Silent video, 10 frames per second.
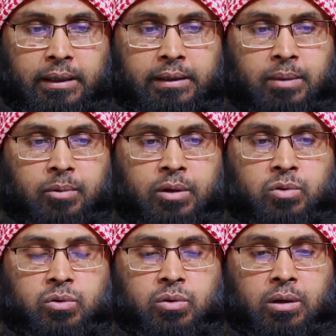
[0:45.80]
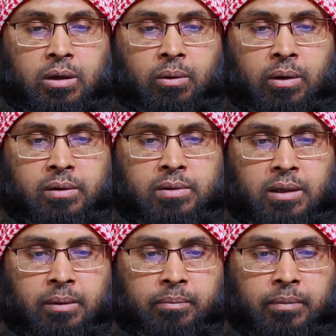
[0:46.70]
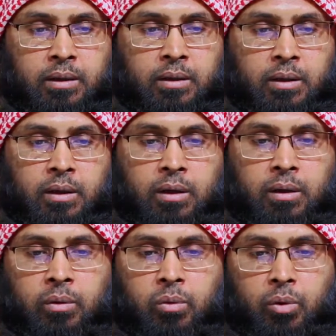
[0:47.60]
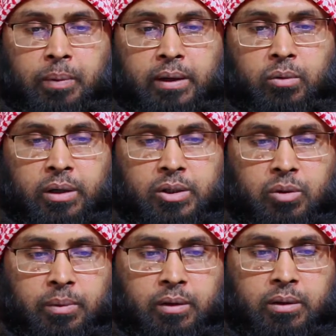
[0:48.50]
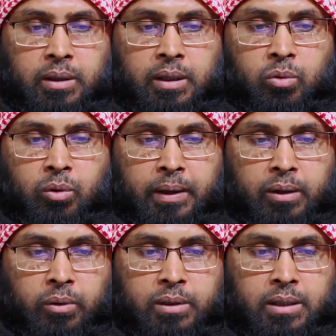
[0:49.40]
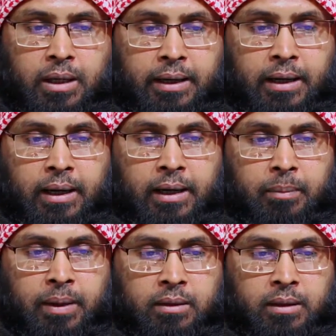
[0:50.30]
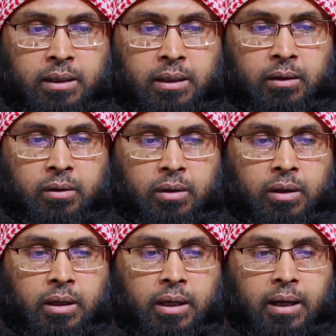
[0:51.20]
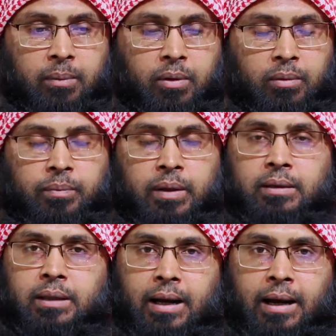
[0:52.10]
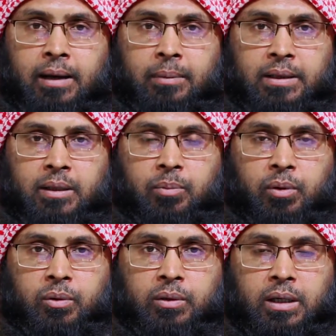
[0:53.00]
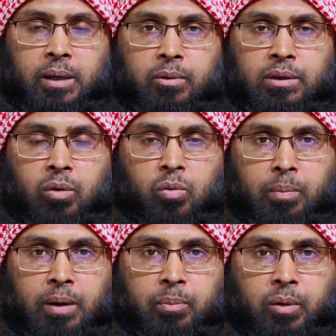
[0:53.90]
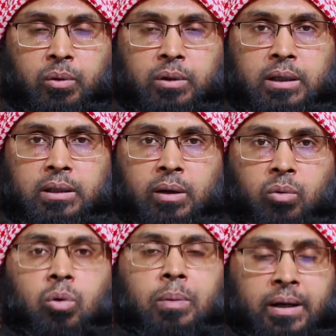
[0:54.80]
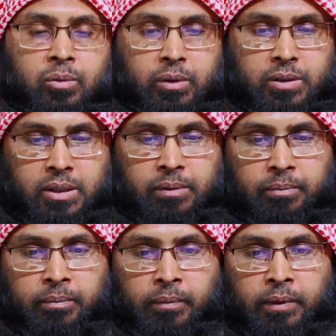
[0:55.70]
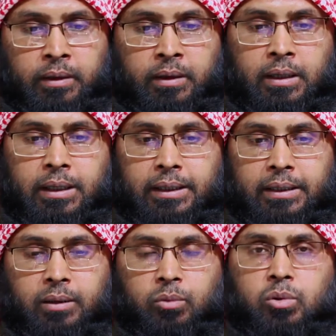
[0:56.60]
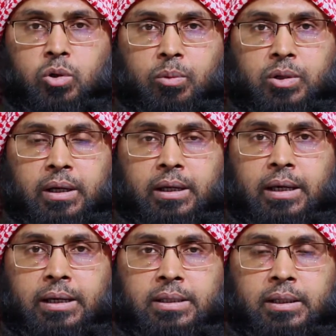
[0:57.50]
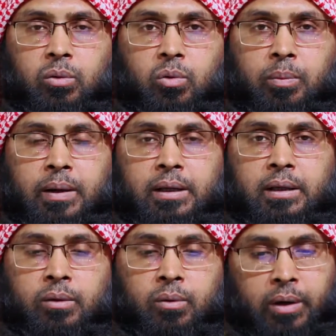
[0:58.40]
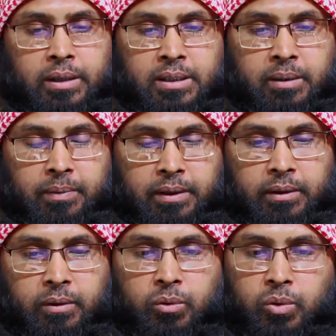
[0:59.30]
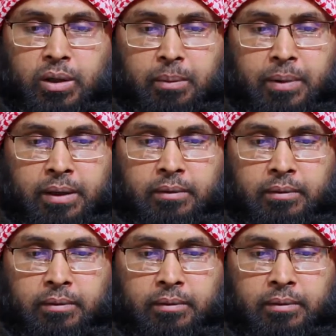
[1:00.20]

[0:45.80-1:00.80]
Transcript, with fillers: এ যেমন রসুল সাল্লাহ আলিয়াল্লাম কোরবানি করার সময় তিনি কোরবানি করেছেন আন আহলে বেইতিহি এবং তার আহলে বাইতির পক্ষ থেকে এবং তার উম্মার পক্ষ থেকে তিনি কোরবানি করেছেন এটাতে কোনো সমস্যা নেই এই জাতীয় কোরবানি করা যেতে পারে দুই নম্বর